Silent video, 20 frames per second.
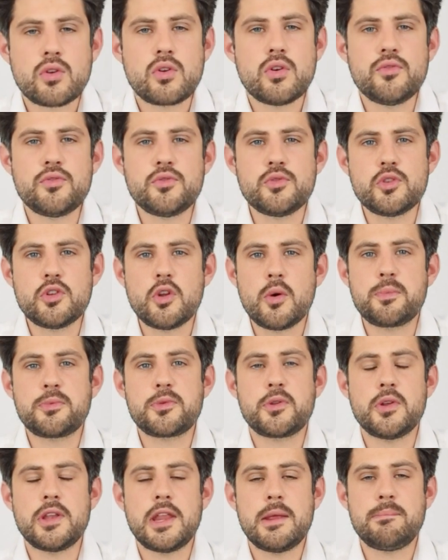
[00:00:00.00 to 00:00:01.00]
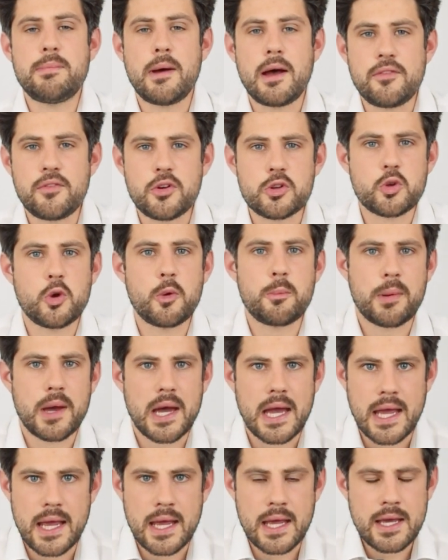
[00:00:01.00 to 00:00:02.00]
que vous n'obtenez pas votre
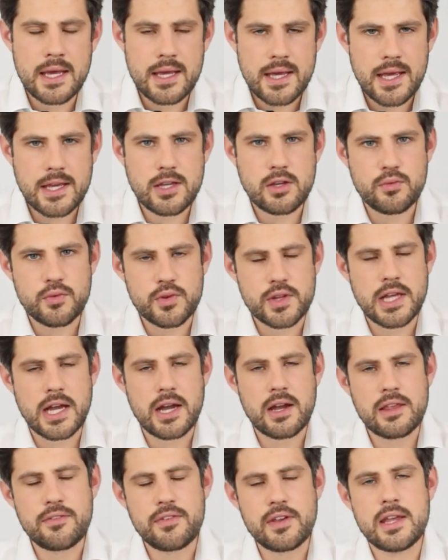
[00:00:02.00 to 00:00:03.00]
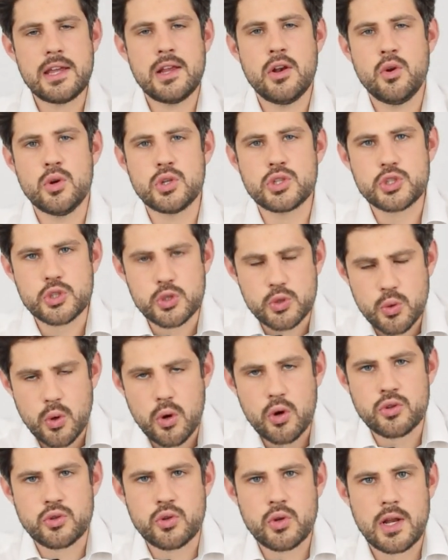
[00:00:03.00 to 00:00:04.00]
prêt et que vous arrivez le
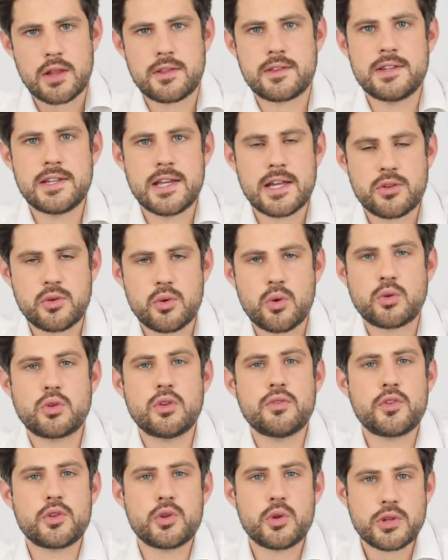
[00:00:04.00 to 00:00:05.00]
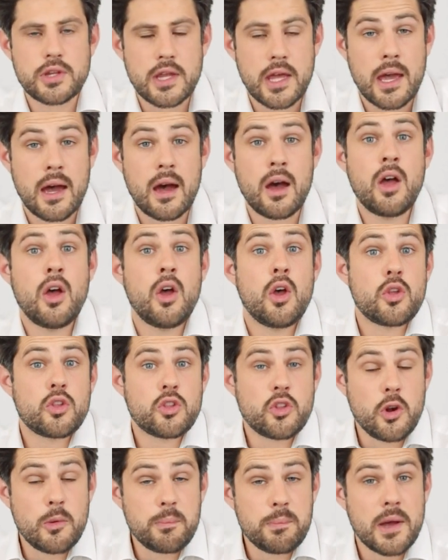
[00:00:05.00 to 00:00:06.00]
jour de la signature devant notaire
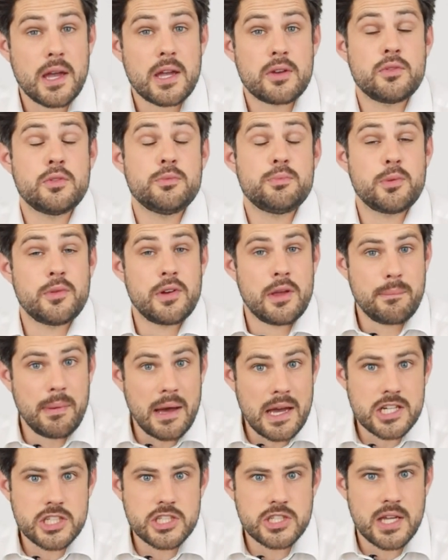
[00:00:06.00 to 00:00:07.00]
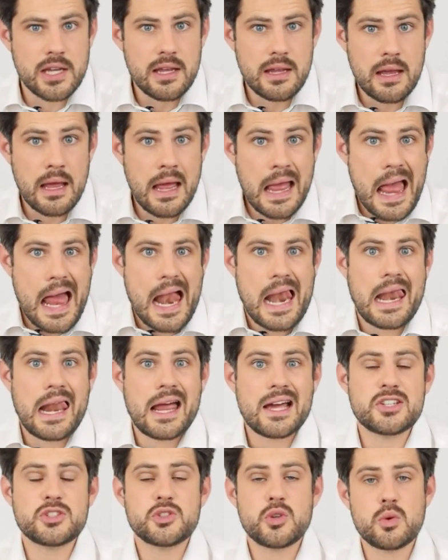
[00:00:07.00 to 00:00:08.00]
sans le prêt que vous ne pouvez pas acheter,
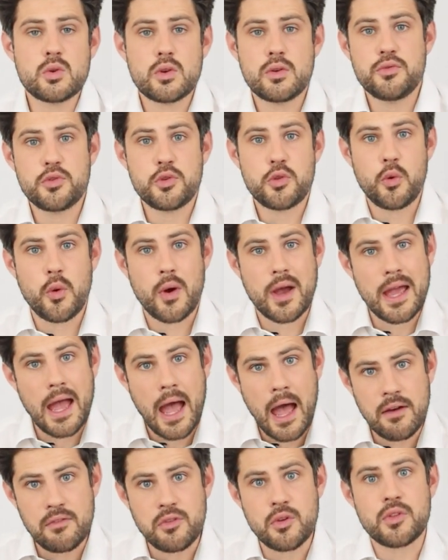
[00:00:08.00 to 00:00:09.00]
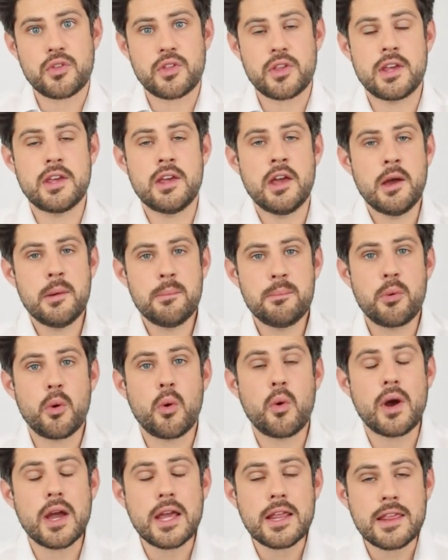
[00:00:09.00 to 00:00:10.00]
l'argent que vous aurez avancé
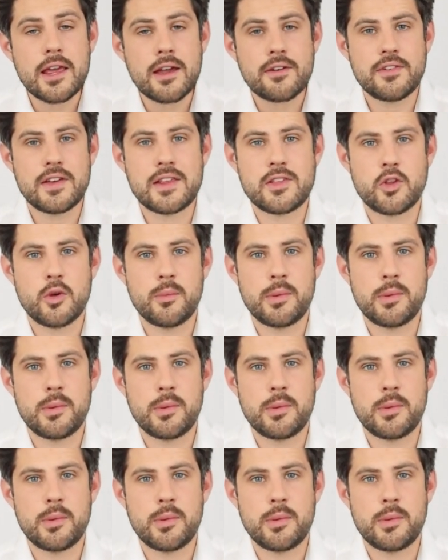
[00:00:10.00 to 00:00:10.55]
pour réserver ce